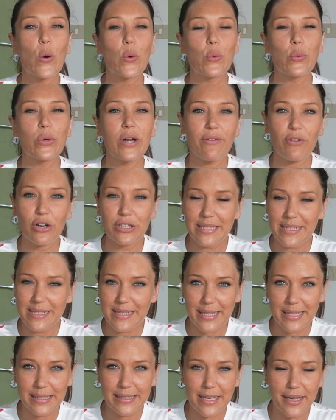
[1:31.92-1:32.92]
Una volta
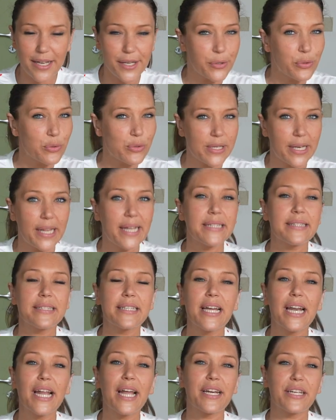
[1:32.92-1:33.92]
iscritti alle
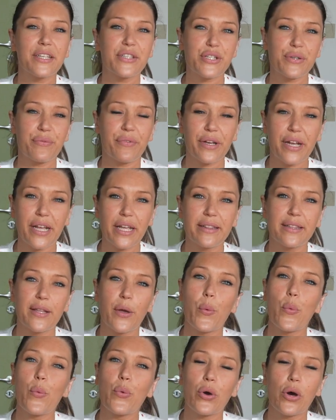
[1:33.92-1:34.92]
newsletter riceverete
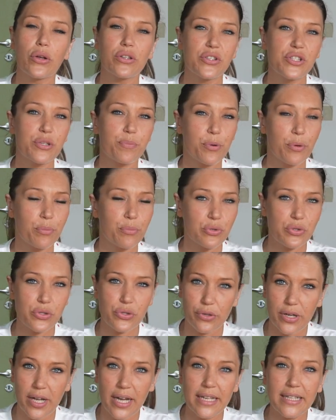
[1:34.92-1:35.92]
un codice
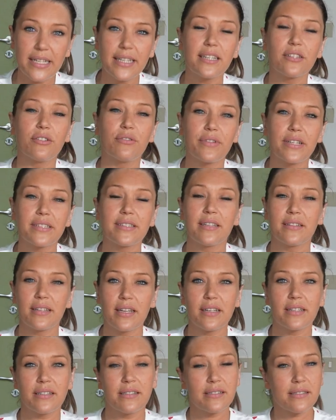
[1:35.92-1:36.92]
promozionale che dovrete
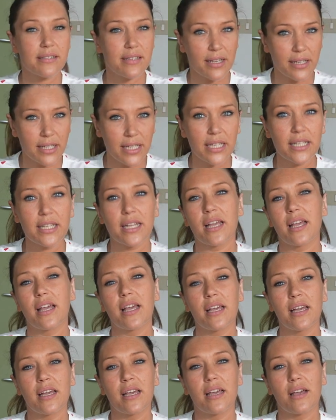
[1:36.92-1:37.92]
andare a inserire
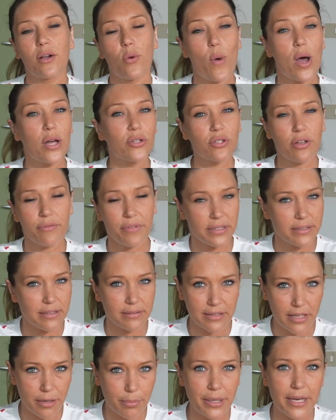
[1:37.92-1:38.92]
eh, quando avete
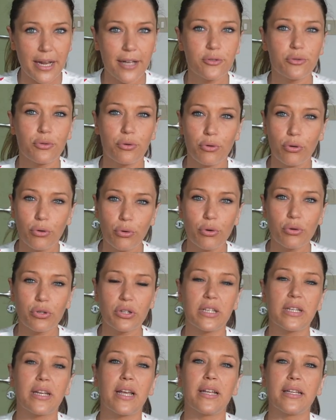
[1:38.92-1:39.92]
terminato
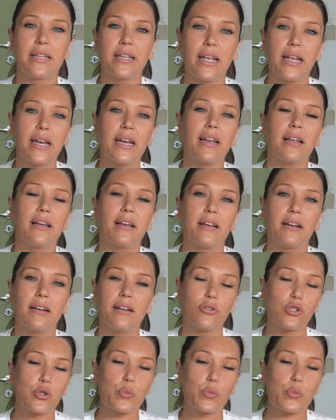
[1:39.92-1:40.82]
l'ordine nello